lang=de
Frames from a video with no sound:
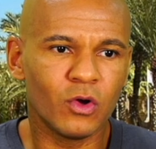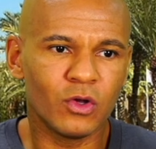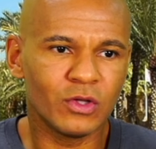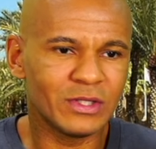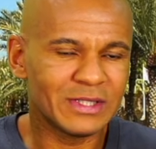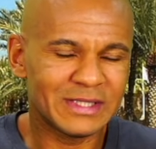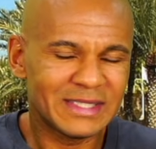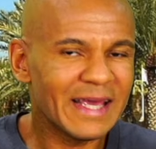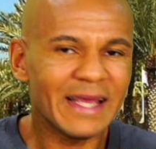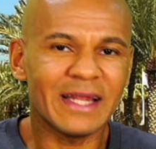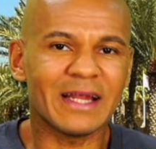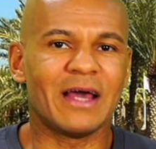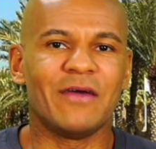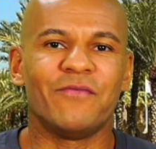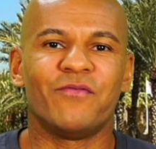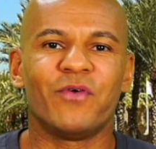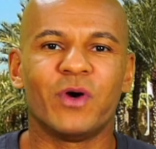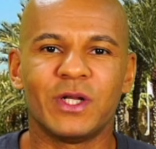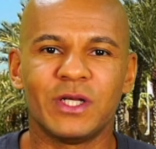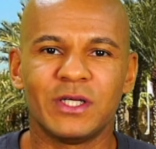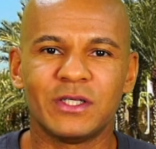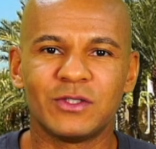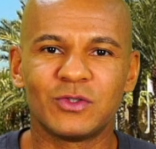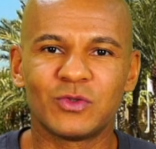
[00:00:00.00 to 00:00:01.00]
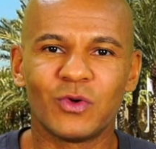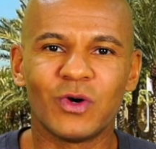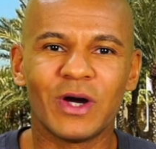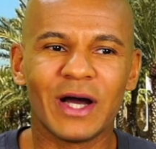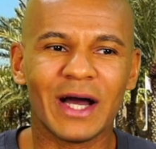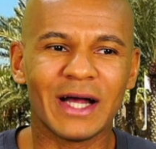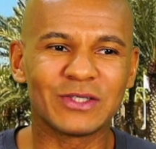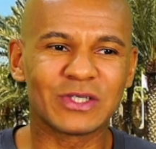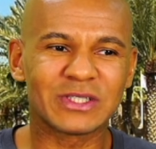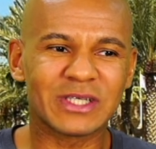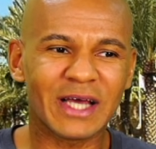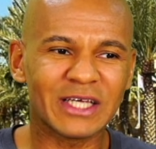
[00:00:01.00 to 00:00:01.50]
Äh, das geht einfach nicht. So,
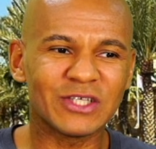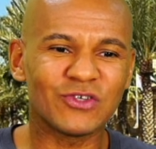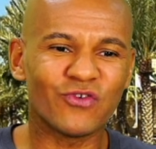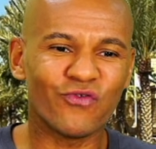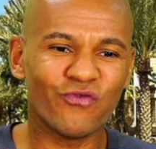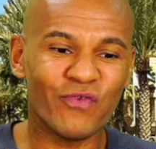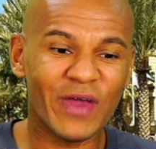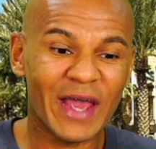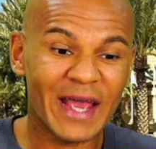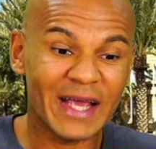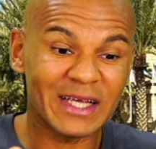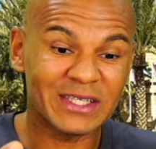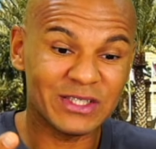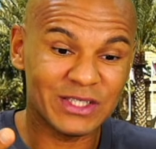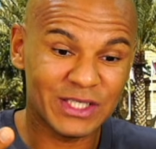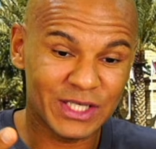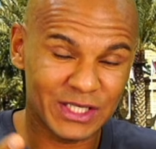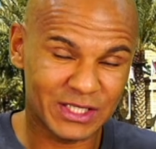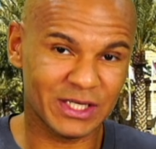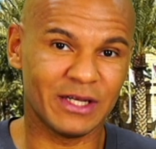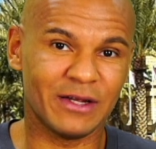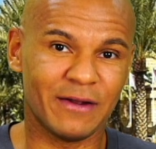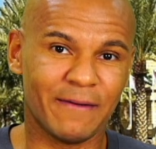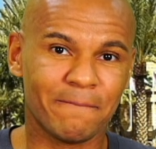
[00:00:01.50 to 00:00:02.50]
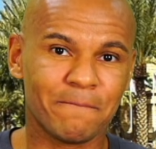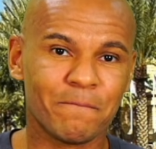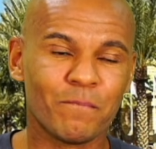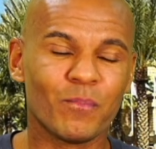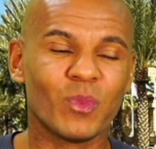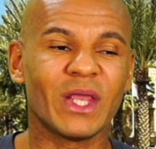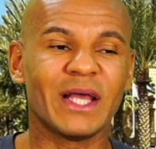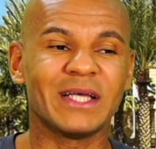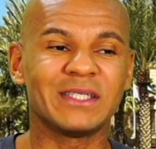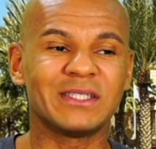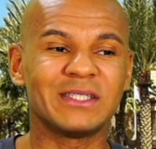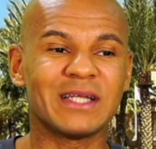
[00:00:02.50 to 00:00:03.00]
also das heißt, wer ist hier drin?
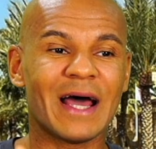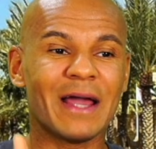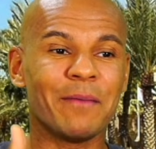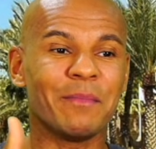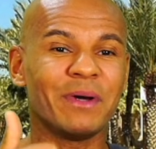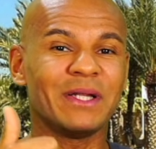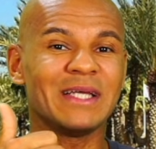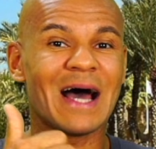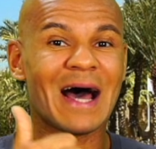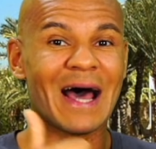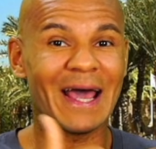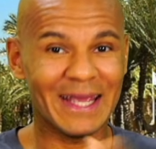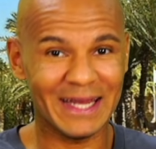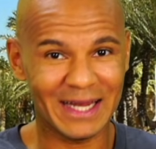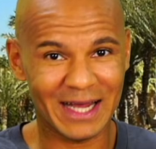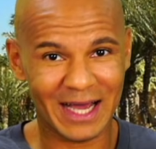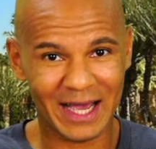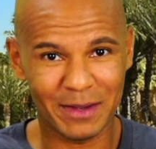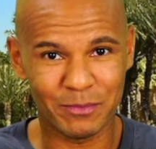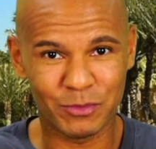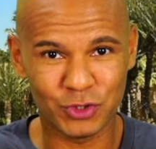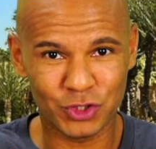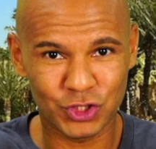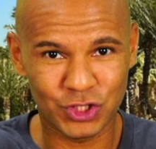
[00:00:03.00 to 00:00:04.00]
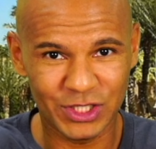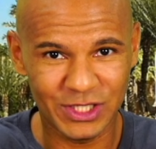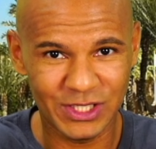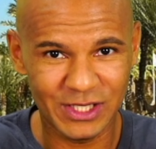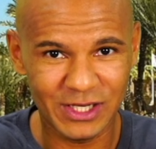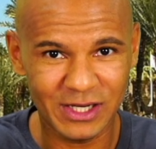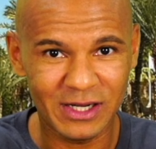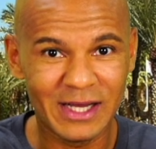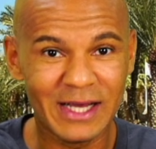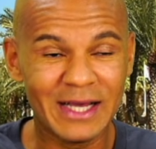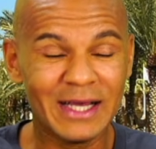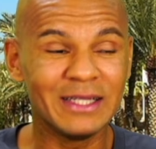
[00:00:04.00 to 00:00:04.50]
Es sind einmal die Einheimischen
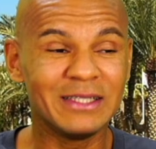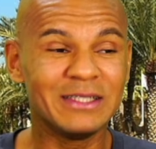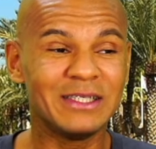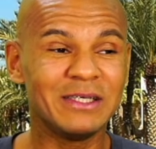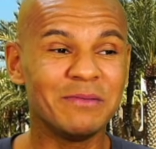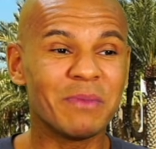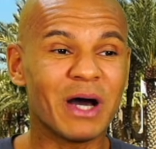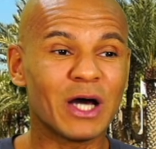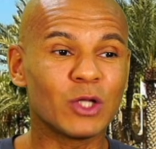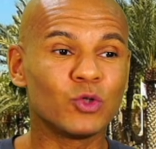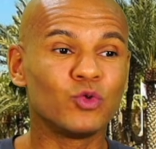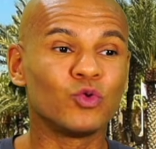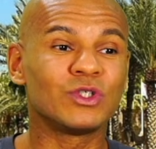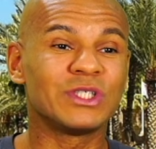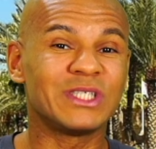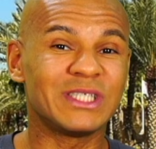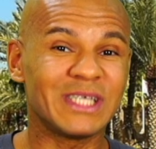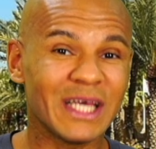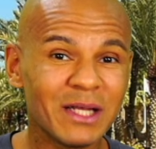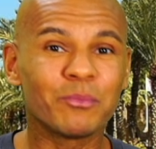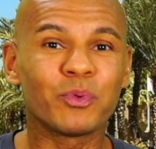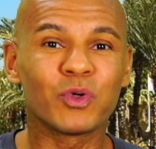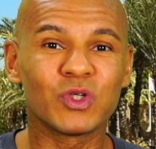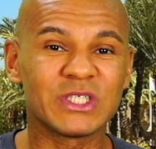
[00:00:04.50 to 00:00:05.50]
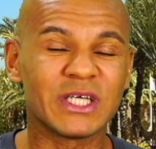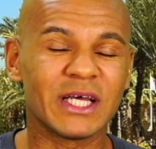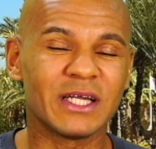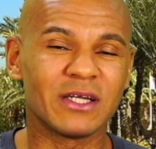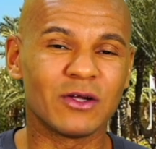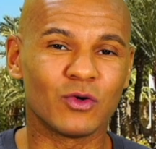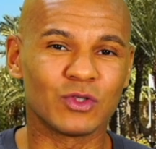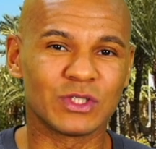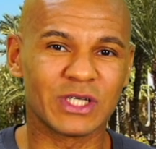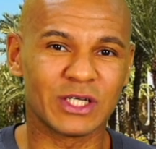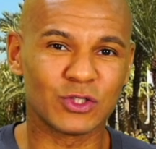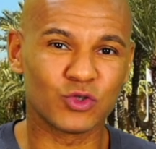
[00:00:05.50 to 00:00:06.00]
hier, die machen nur 10%
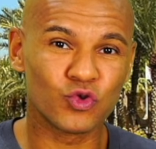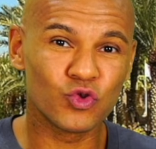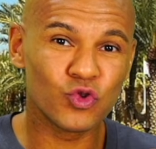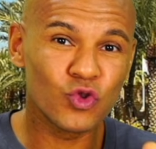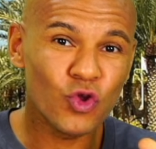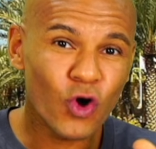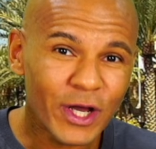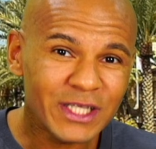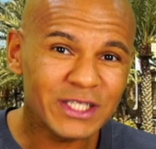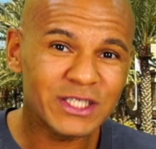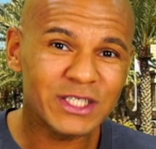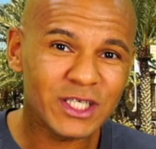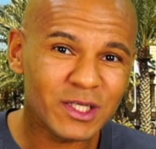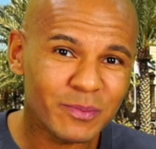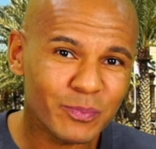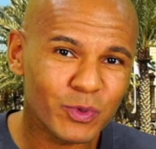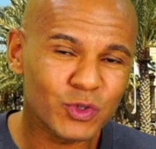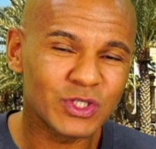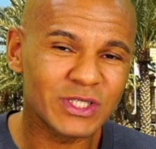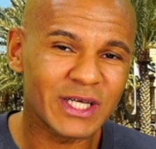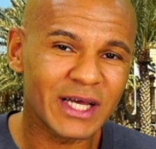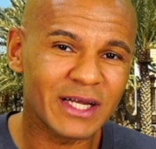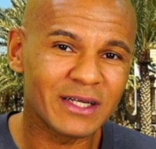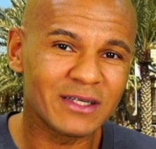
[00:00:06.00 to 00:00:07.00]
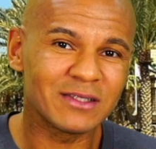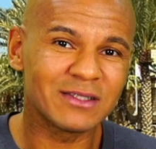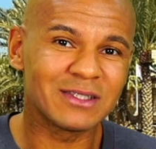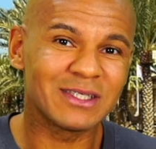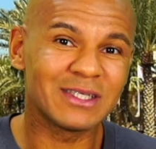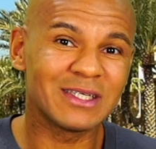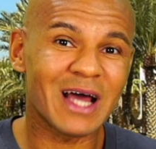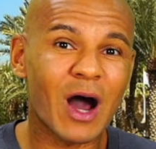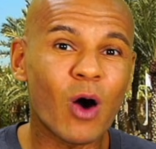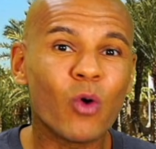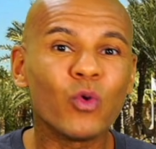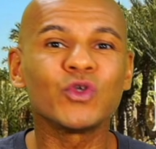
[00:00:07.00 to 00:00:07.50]
aus, also 90%
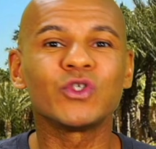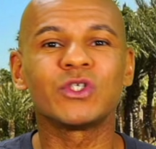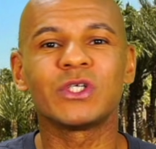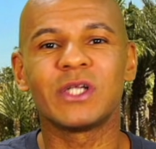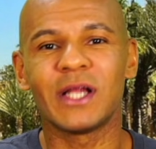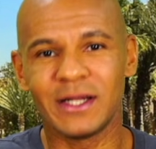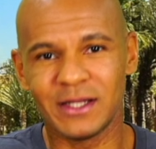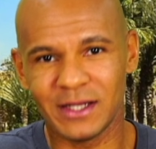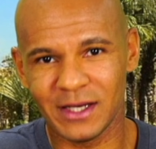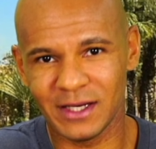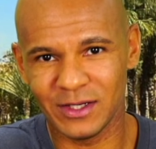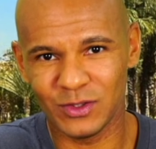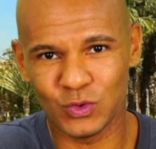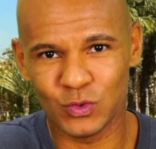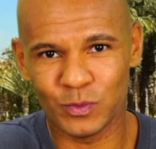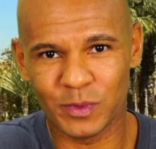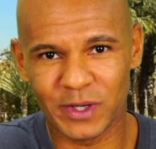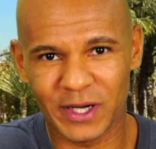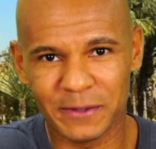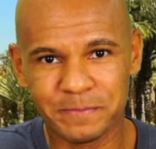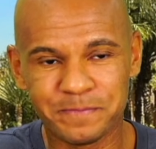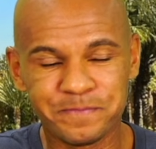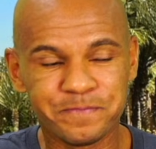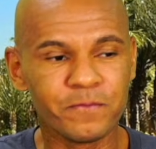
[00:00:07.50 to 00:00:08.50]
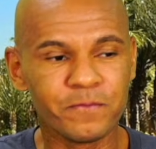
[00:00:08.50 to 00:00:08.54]
sind Ausländer in Dubai.